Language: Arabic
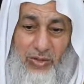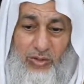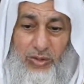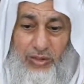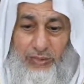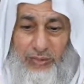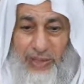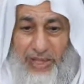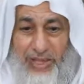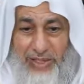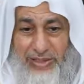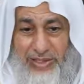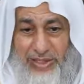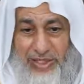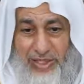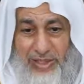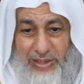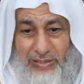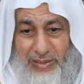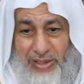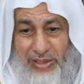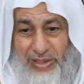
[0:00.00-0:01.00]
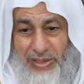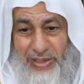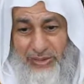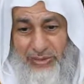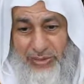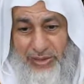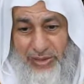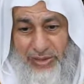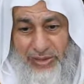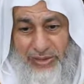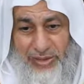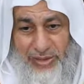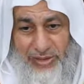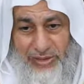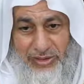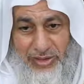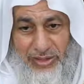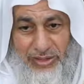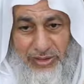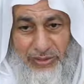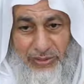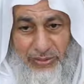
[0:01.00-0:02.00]
وبعد لا مانع من أن
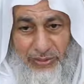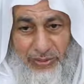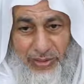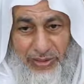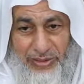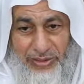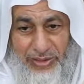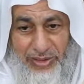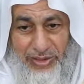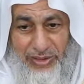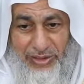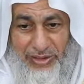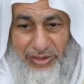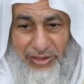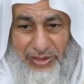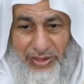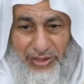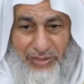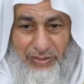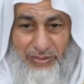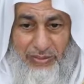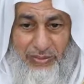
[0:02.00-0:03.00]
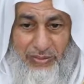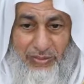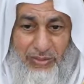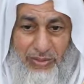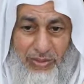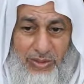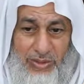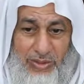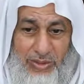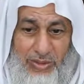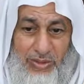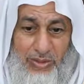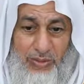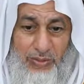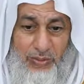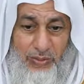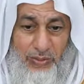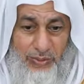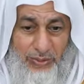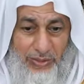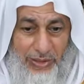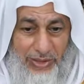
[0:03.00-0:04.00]
تلتقي ببعض أهل العلم
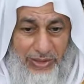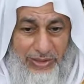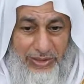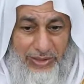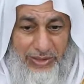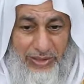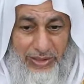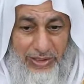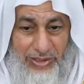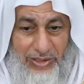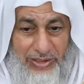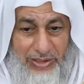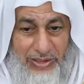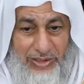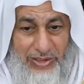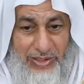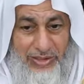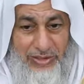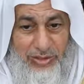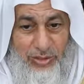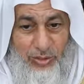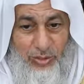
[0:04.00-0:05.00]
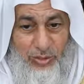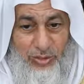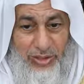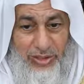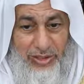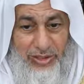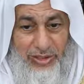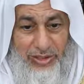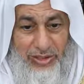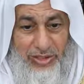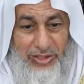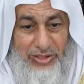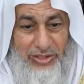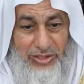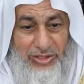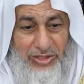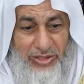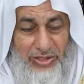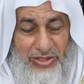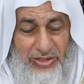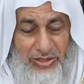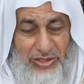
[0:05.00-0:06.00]
في بلدك الذين يسيرون على
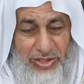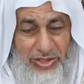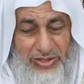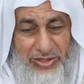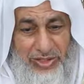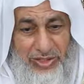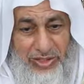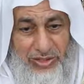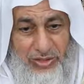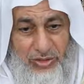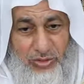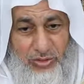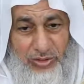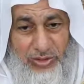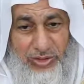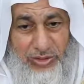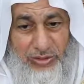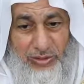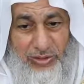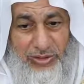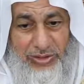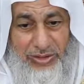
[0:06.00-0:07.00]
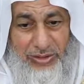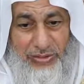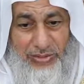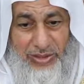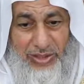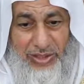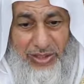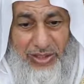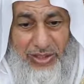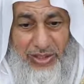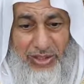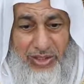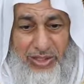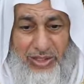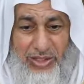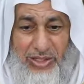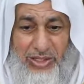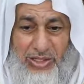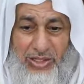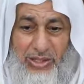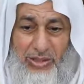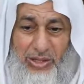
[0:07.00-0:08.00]
أهل نهج أهل السنة والجماعة
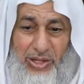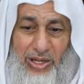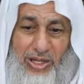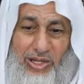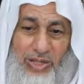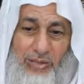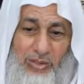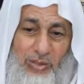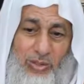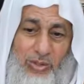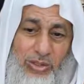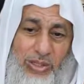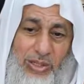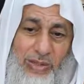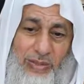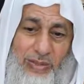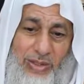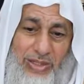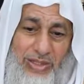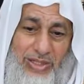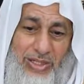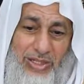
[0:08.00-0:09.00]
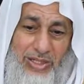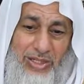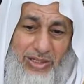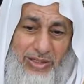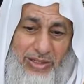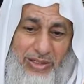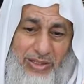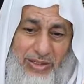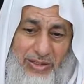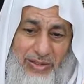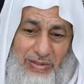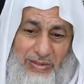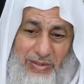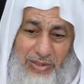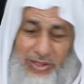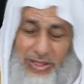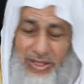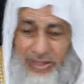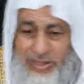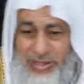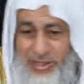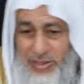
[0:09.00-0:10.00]
يعلموك ما جهلت
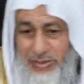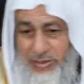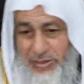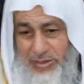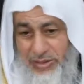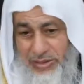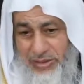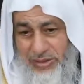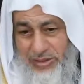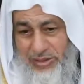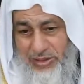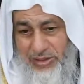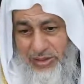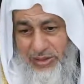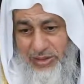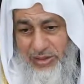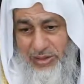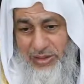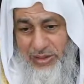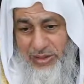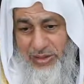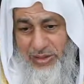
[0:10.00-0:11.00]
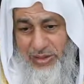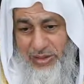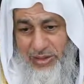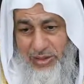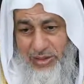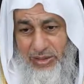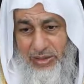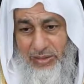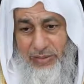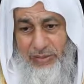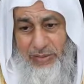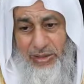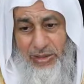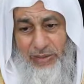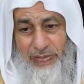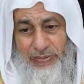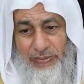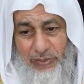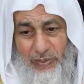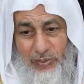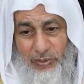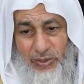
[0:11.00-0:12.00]
من أحكام دينك من
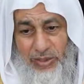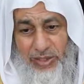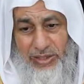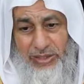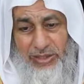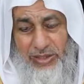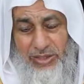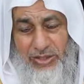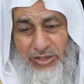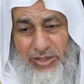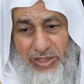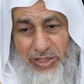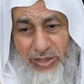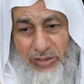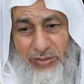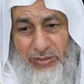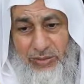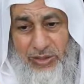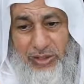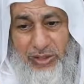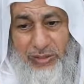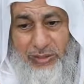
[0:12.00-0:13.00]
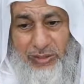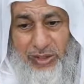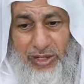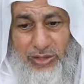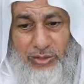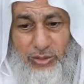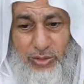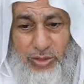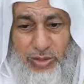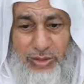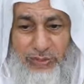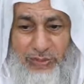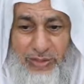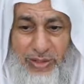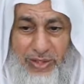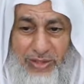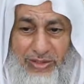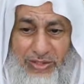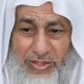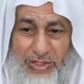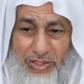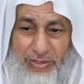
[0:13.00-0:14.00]
الفقه ولا تشترك في جماعات ولا في
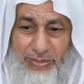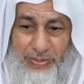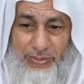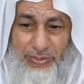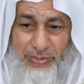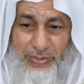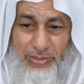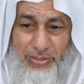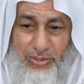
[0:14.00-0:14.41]
أحزاب